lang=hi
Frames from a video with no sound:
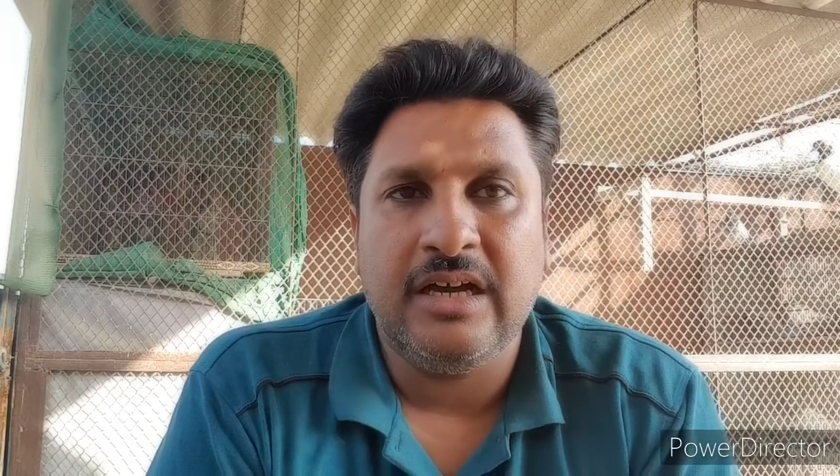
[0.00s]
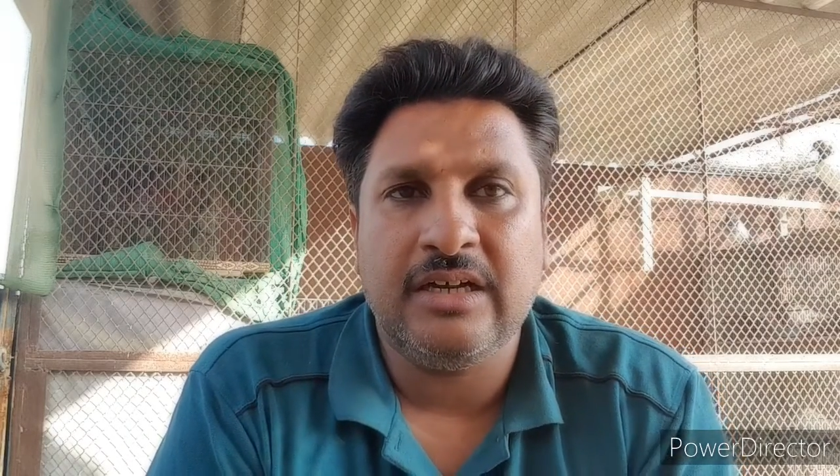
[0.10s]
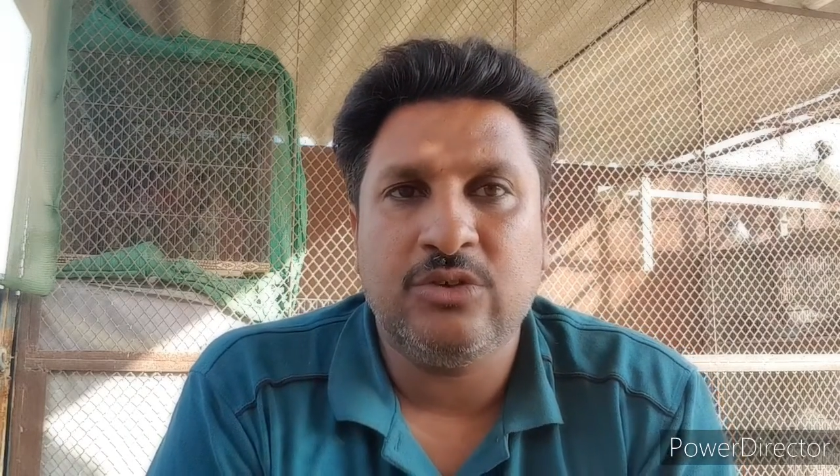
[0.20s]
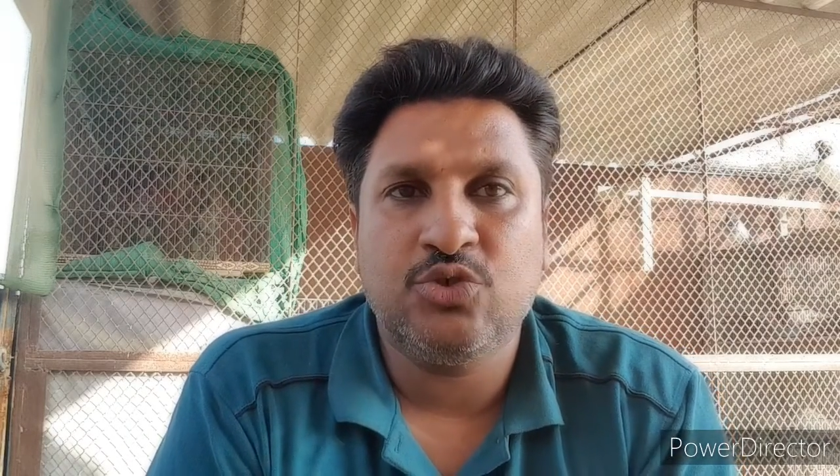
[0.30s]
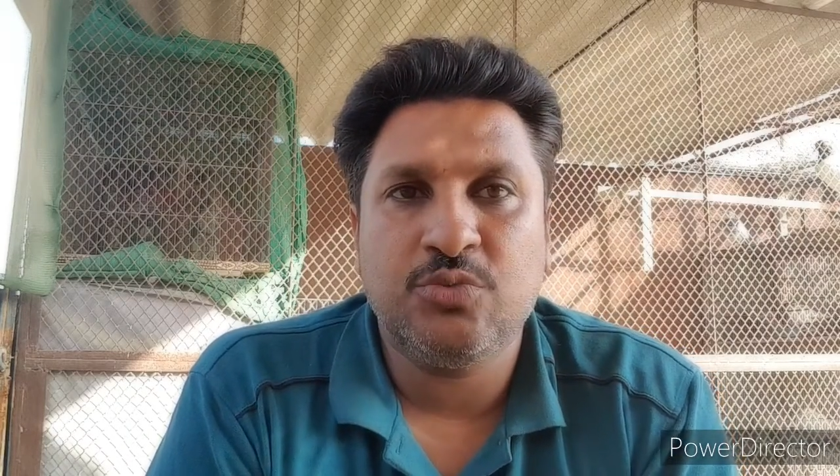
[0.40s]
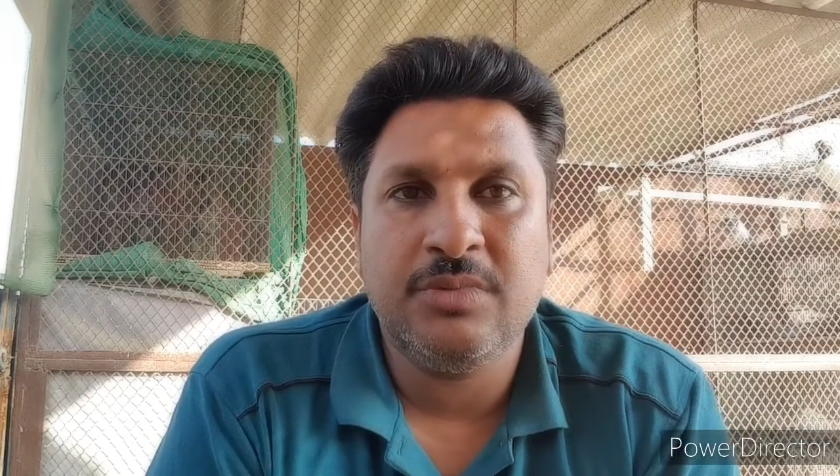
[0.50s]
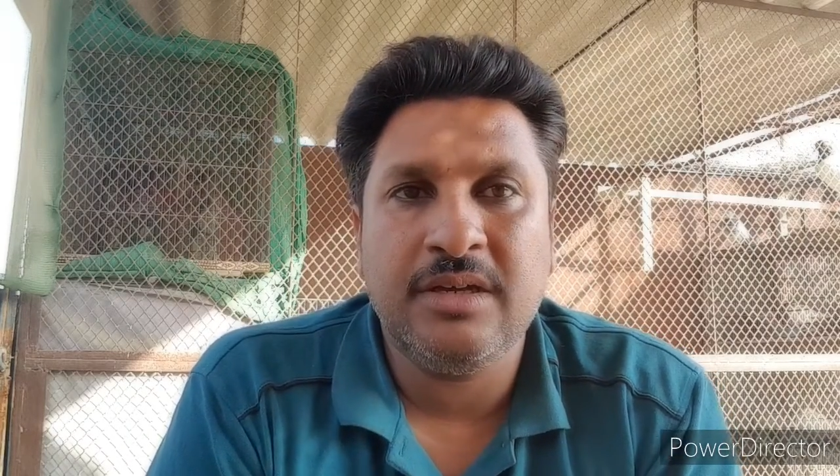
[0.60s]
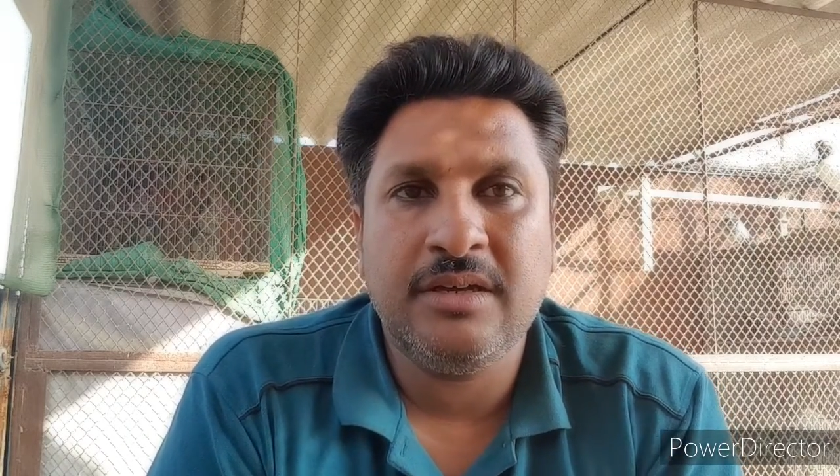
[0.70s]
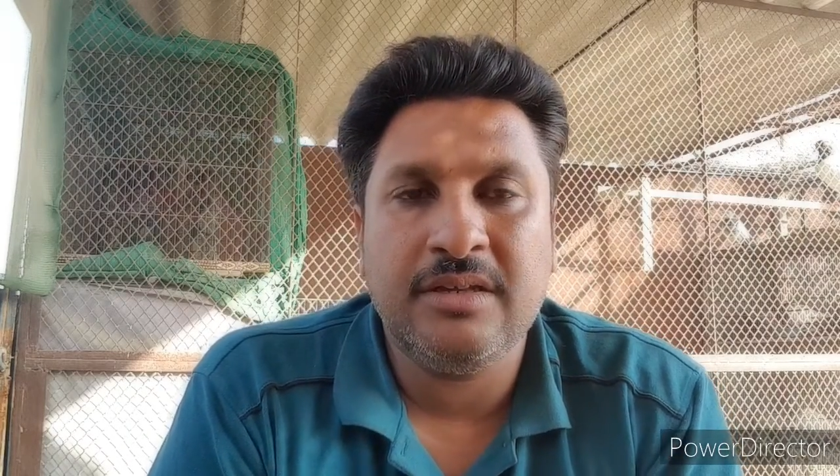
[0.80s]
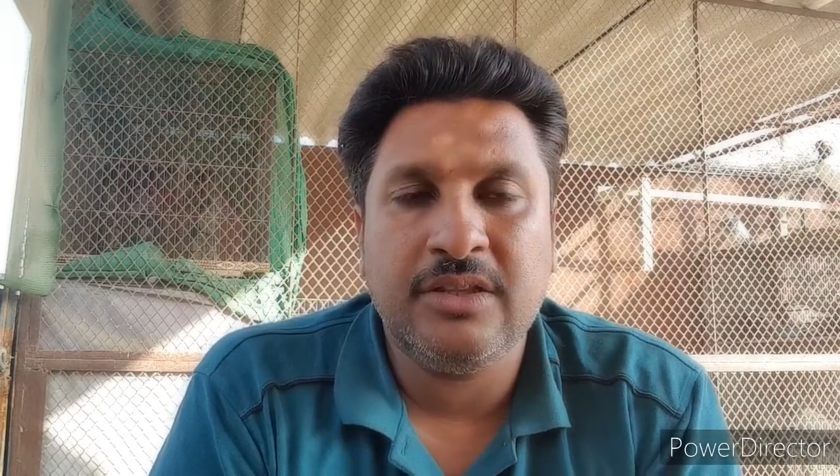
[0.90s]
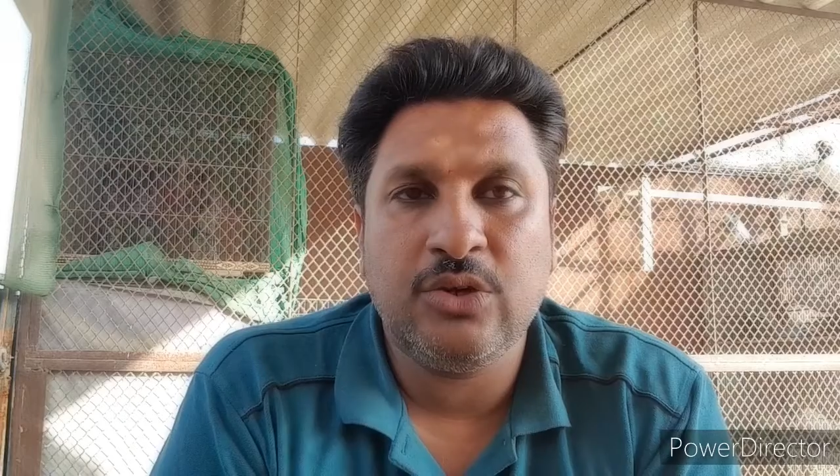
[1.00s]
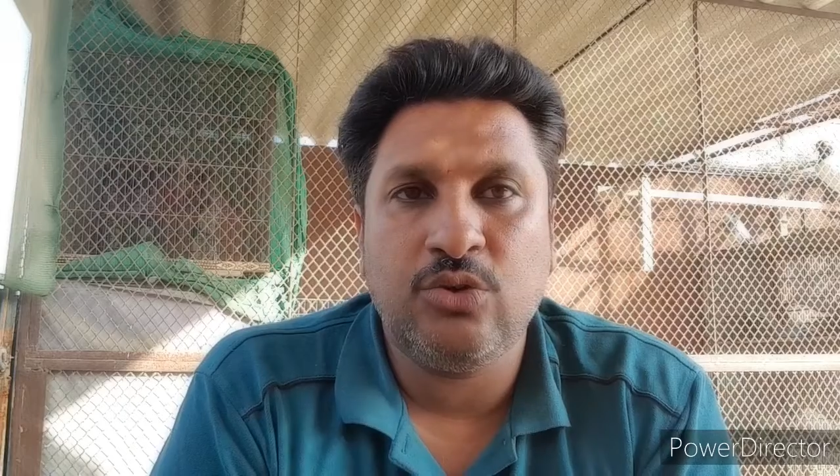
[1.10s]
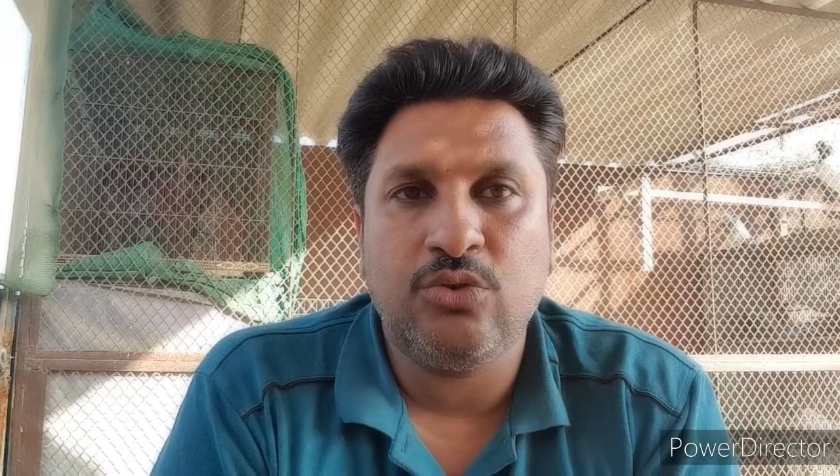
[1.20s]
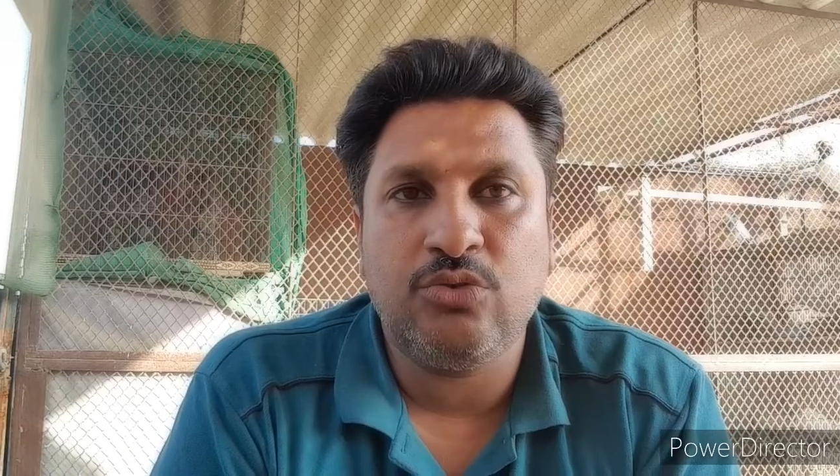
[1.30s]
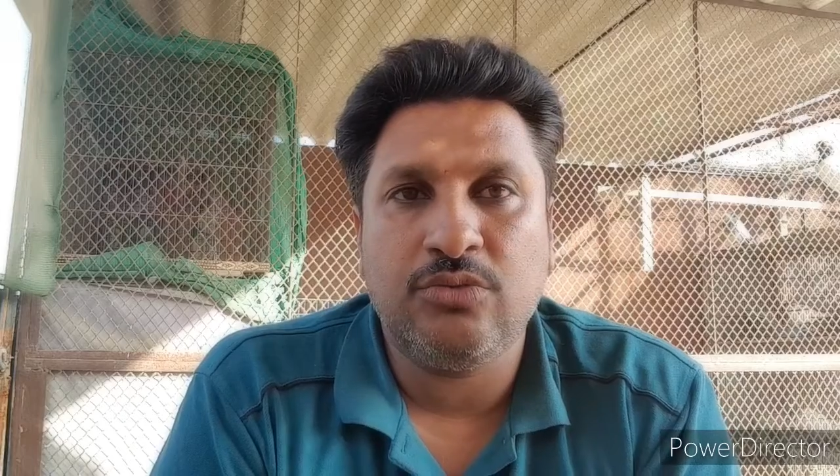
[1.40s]
अगर उसमें
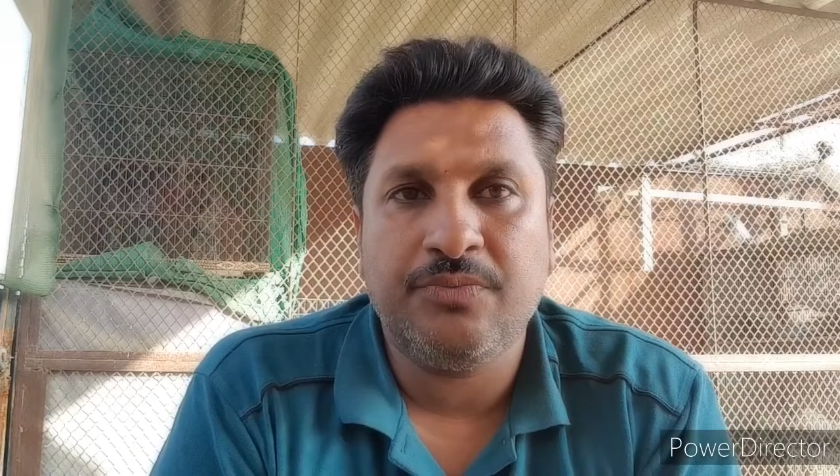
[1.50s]
देखो